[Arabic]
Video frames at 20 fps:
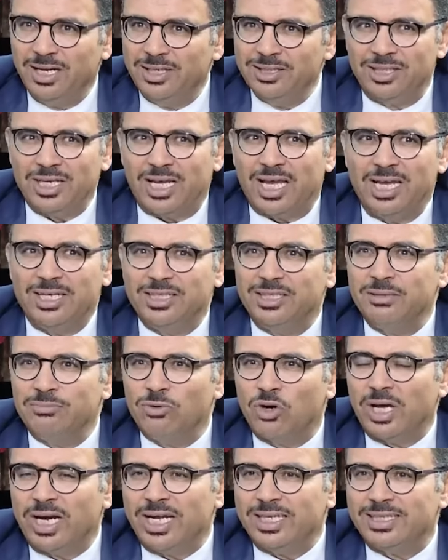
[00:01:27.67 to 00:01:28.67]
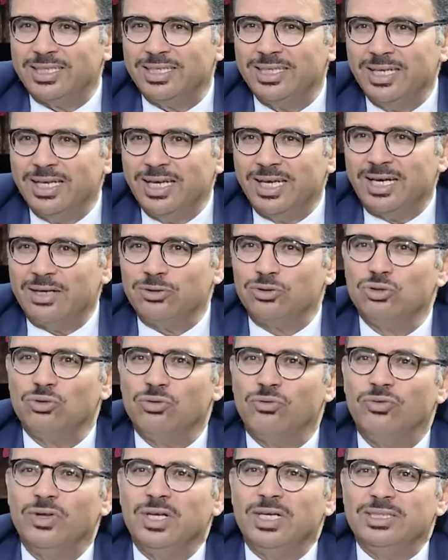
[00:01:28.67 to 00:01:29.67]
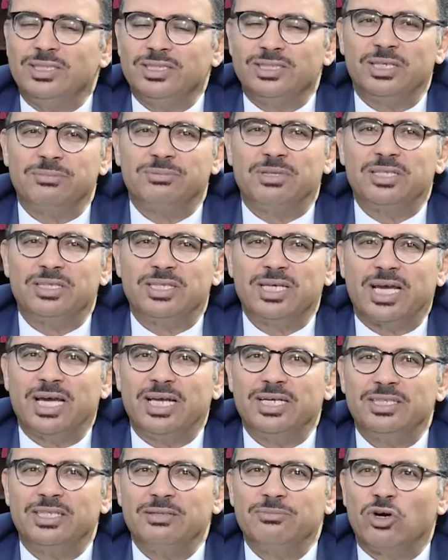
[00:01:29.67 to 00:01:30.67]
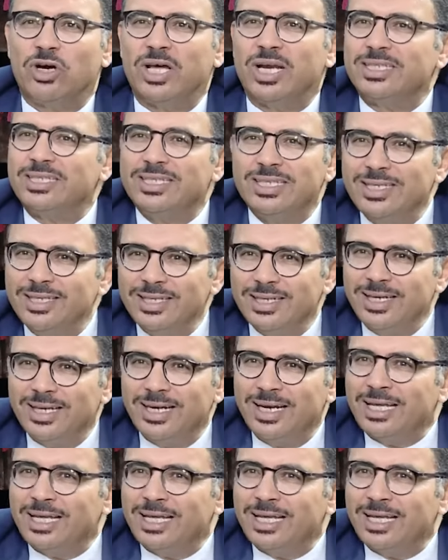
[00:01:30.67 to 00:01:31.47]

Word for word: الانتقال الديمقراطي رأوا شوف تجربة الانتقال الديمقراطي